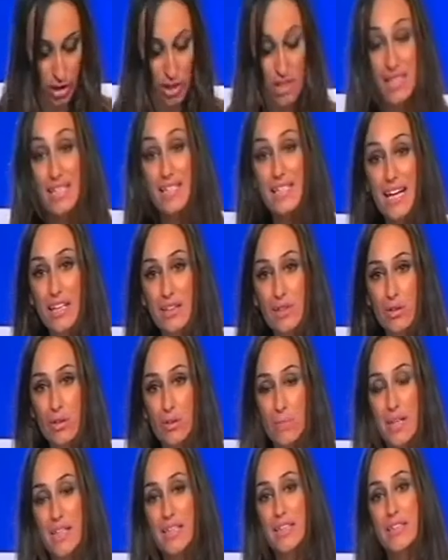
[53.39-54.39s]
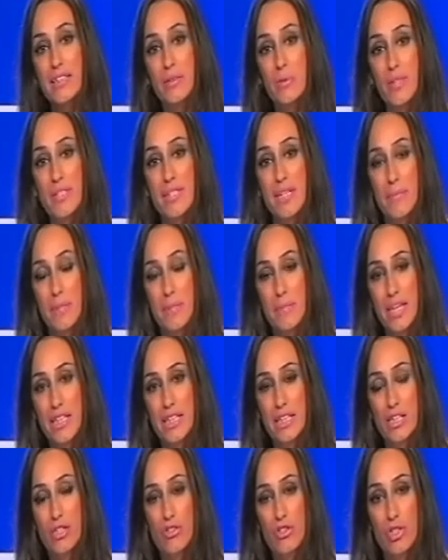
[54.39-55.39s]
cosa sanno i romani di queste
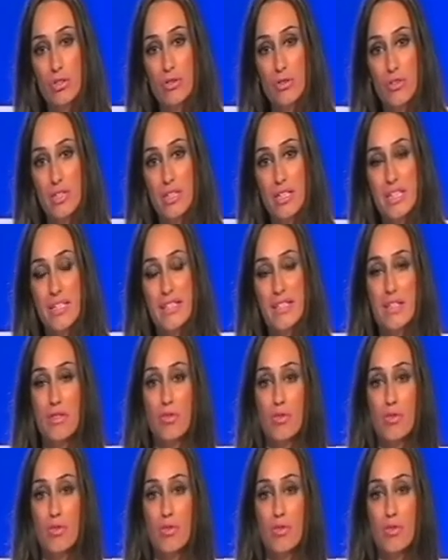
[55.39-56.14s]
primarie del centro-sinistra